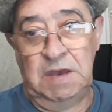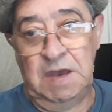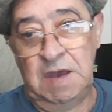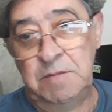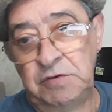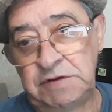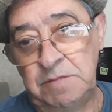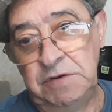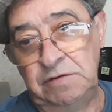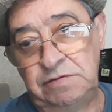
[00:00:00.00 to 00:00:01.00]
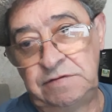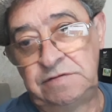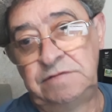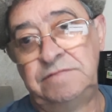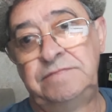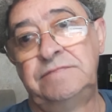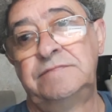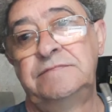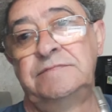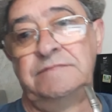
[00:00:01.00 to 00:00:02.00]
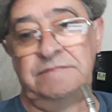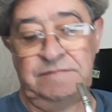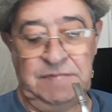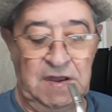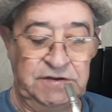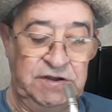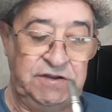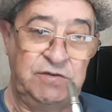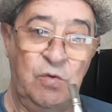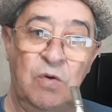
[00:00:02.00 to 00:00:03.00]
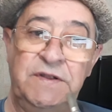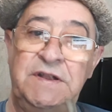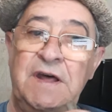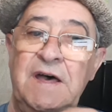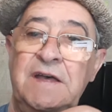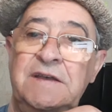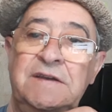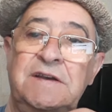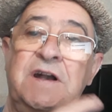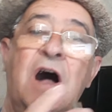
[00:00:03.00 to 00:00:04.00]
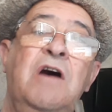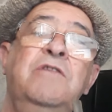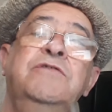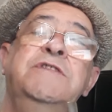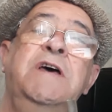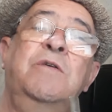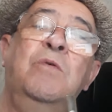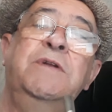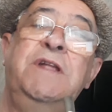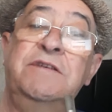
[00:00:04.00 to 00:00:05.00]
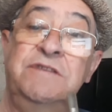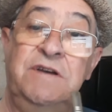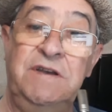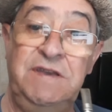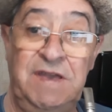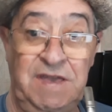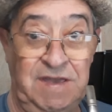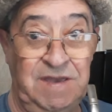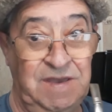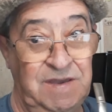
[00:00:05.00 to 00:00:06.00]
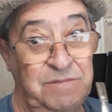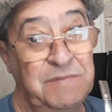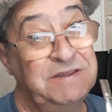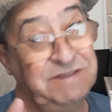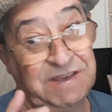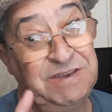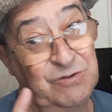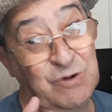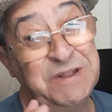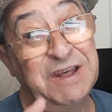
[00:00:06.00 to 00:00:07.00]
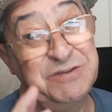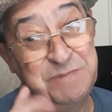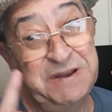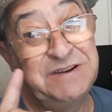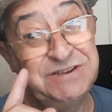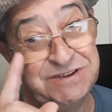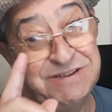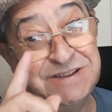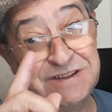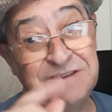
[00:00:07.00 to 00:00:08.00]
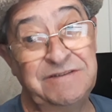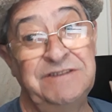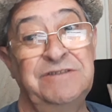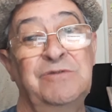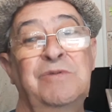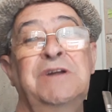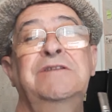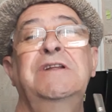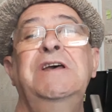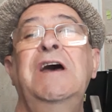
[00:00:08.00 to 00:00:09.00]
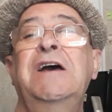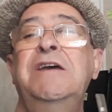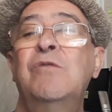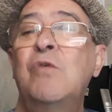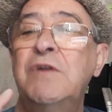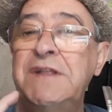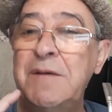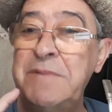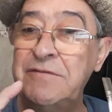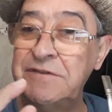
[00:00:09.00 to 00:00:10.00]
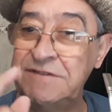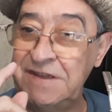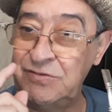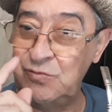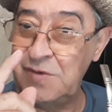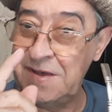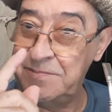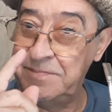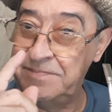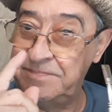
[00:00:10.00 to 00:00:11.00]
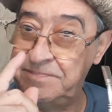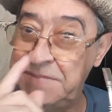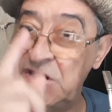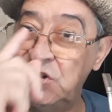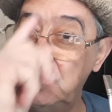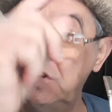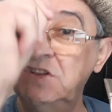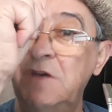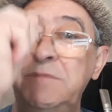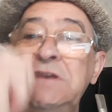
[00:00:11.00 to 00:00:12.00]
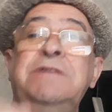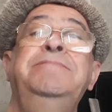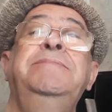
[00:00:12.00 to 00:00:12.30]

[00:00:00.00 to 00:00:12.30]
É, meus amigos, a gente conta caos, né? Conta as ganhas, mas tem que contar as perdidas de vez em quando, né? E aqui eu vou contar para vocês uma perdida minha.